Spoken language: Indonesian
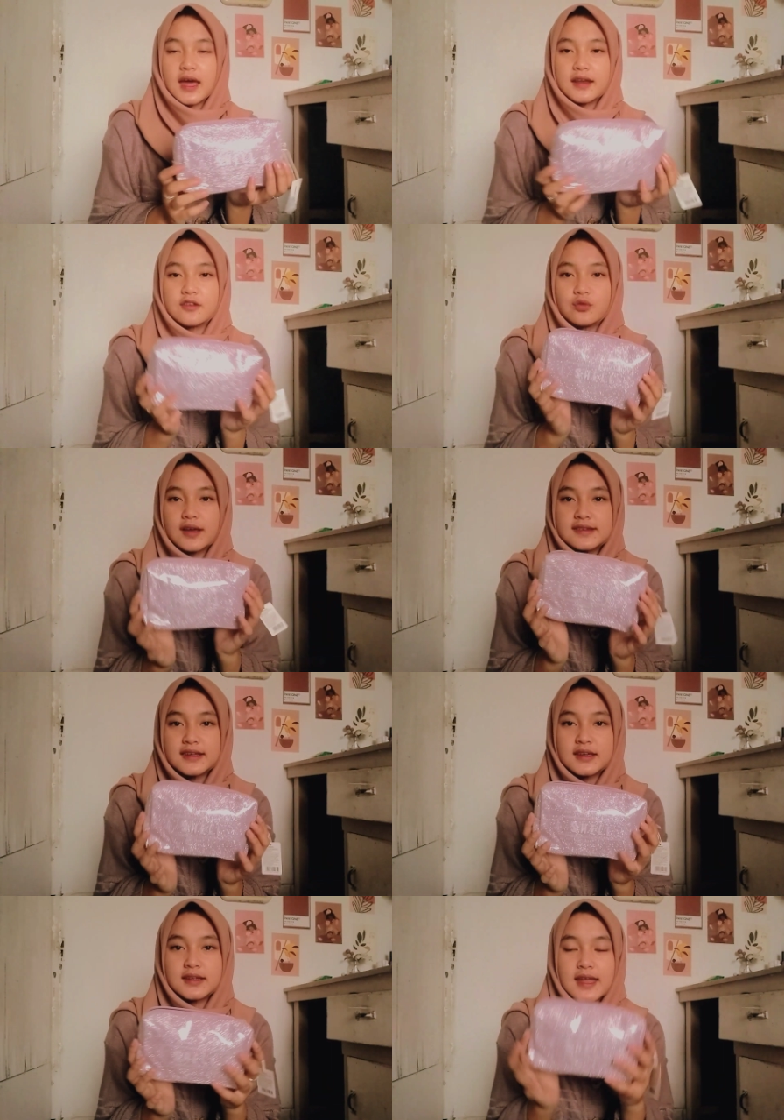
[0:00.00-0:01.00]
ada juga
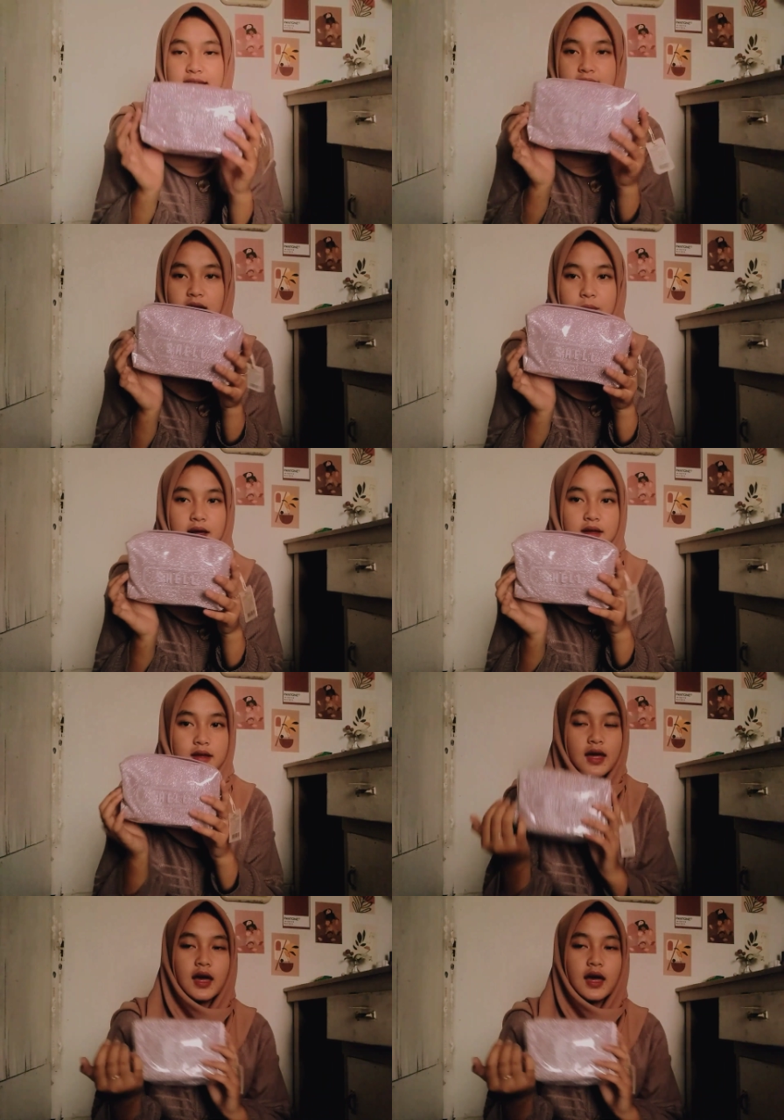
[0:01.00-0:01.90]
sih dan ini emang